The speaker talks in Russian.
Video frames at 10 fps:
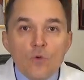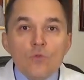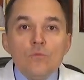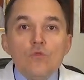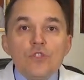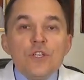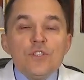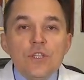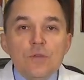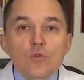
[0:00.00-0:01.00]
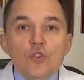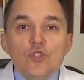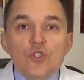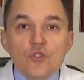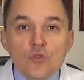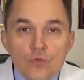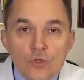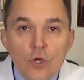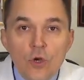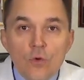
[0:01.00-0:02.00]
Он мучается, не может
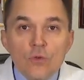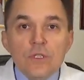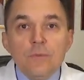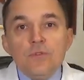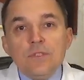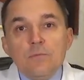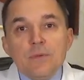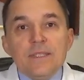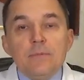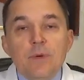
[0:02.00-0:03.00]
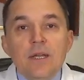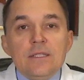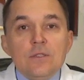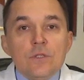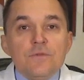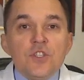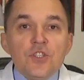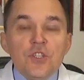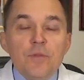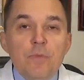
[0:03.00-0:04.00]
заснуть. Он, допустим, просыпается уже в
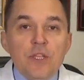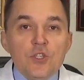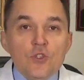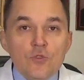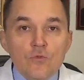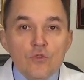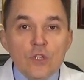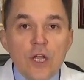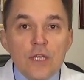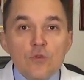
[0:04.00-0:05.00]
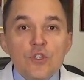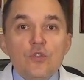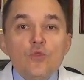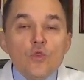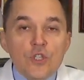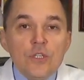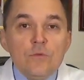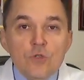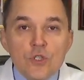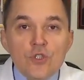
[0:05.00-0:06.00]
4-5 часов утра и уже тоже не
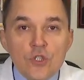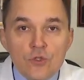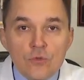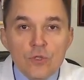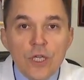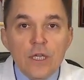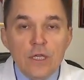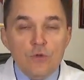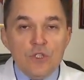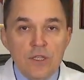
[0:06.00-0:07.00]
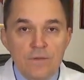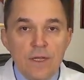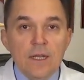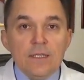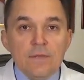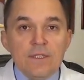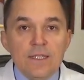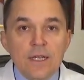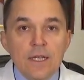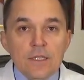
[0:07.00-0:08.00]
может заснуть. И у человека это
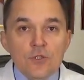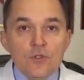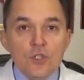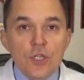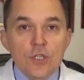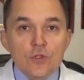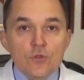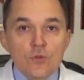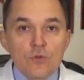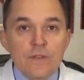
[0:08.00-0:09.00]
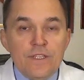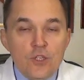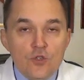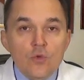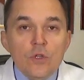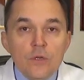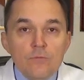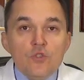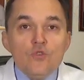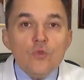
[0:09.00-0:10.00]
возникает ощущение, что у него ведь тяжелая
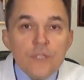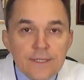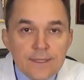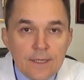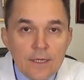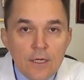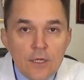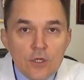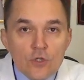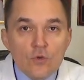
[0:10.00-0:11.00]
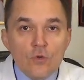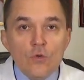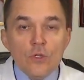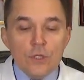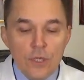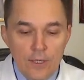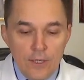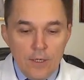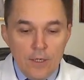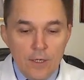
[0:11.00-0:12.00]
бессонница, что он
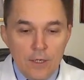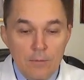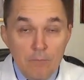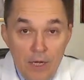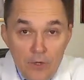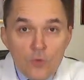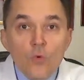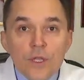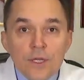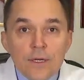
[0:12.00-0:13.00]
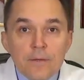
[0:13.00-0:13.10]
э, больной,